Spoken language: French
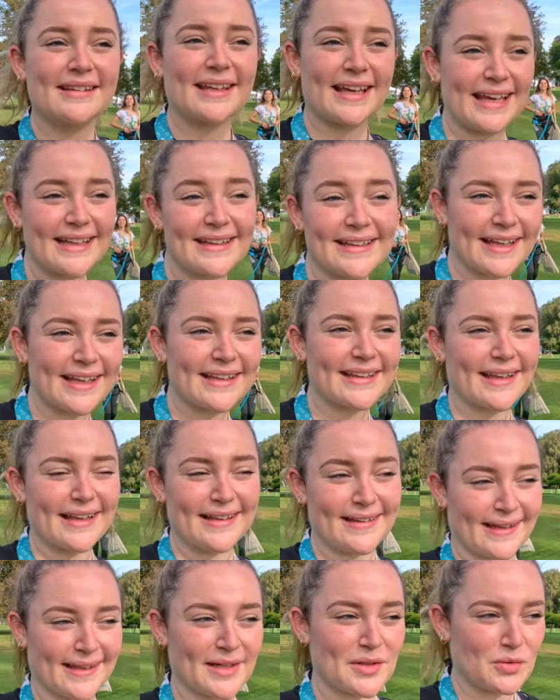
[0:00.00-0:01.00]
très très
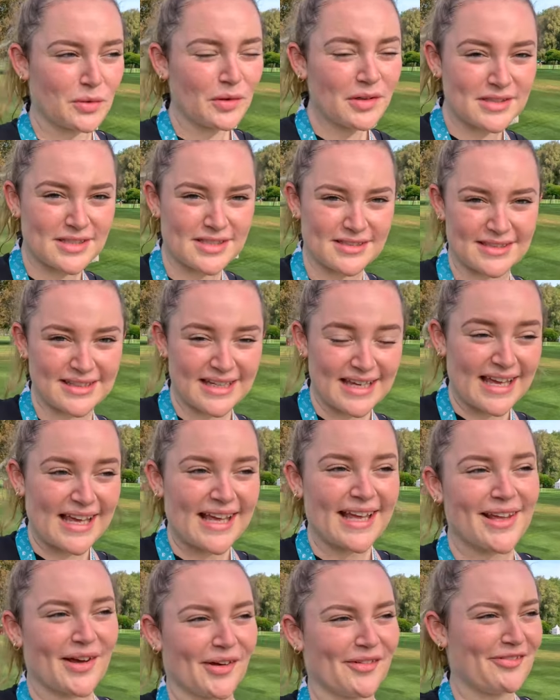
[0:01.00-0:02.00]
très très courte.
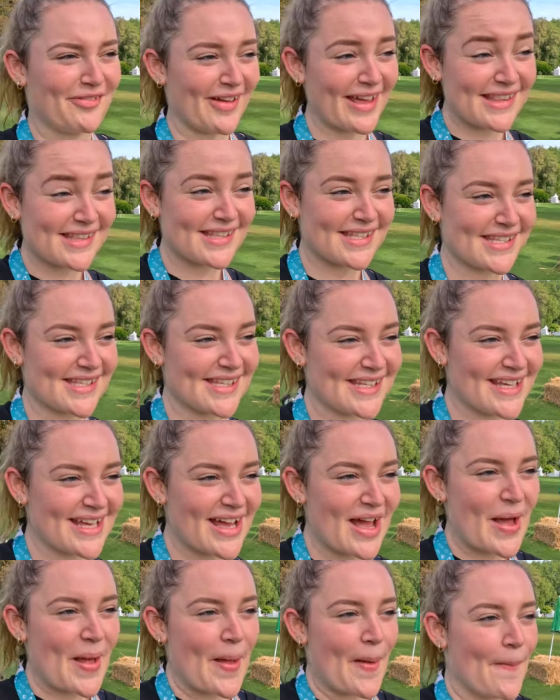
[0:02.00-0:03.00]
Et en fait,
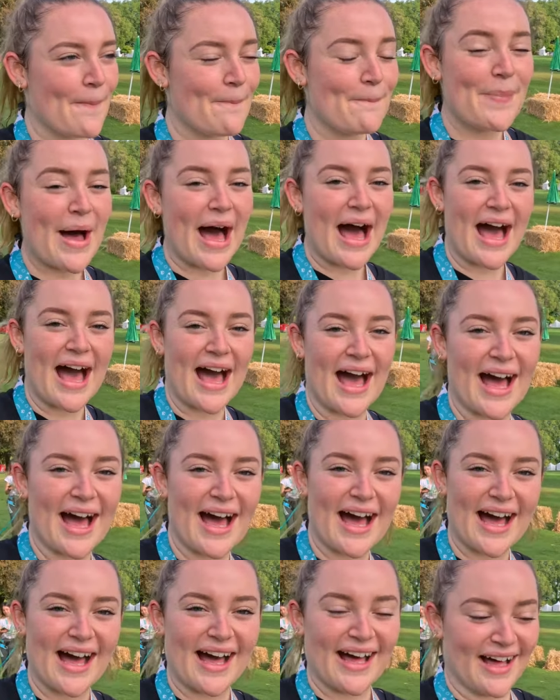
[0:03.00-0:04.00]

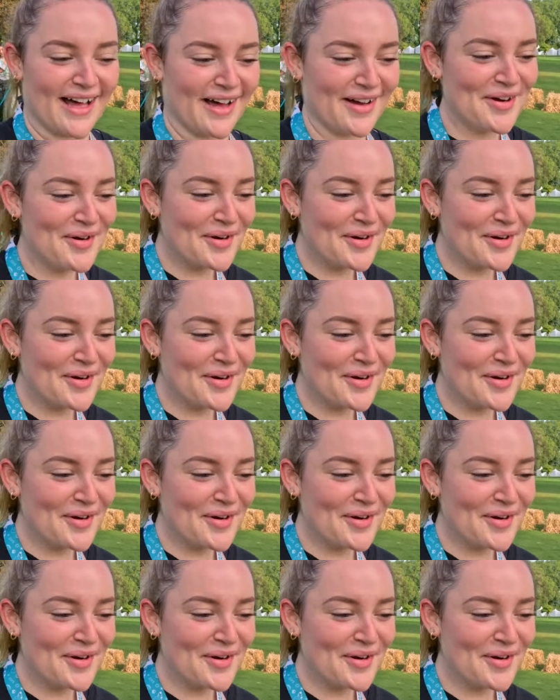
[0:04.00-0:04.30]
bah,